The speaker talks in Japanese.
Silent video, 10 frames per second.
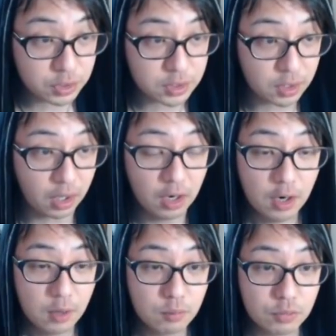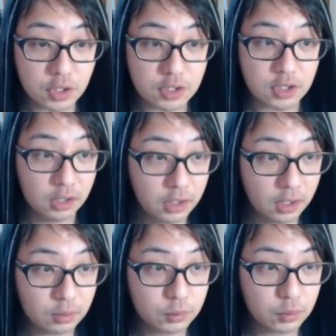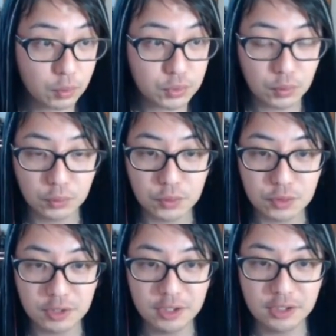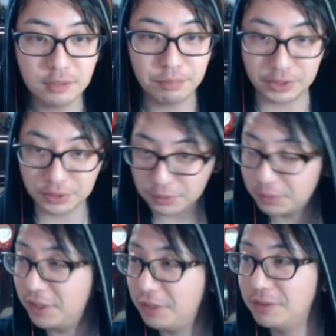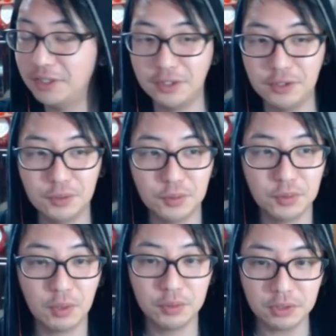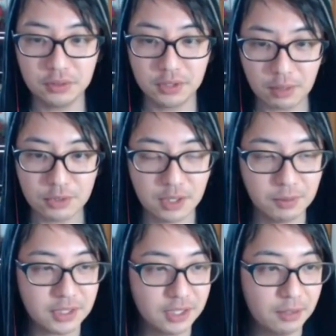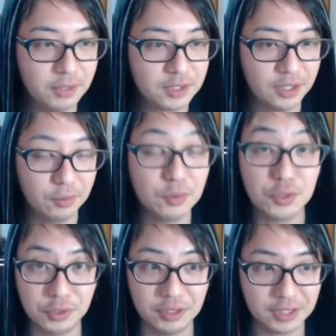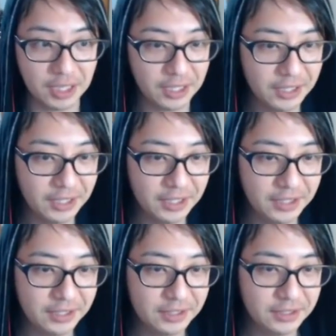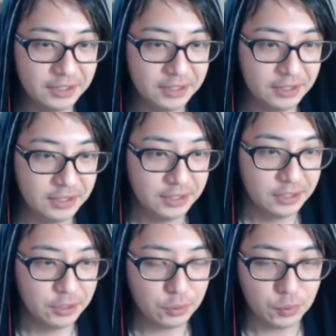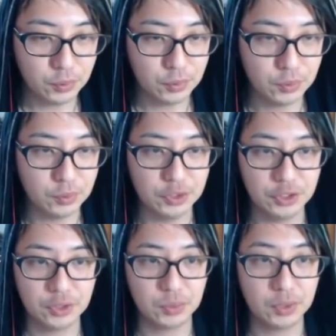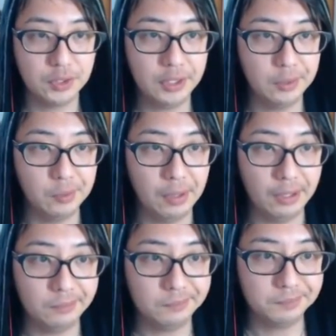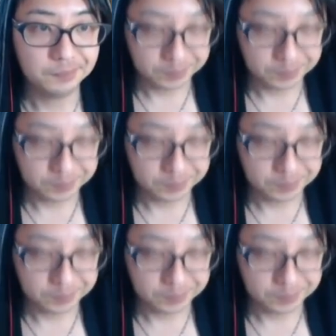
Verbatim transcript: しぶりですから、もしかしたらね、放送の途中でいきなりバツンと切れるなんていうことが起きるかもしれませんから、皆さんご注意ください。よーし、それでは、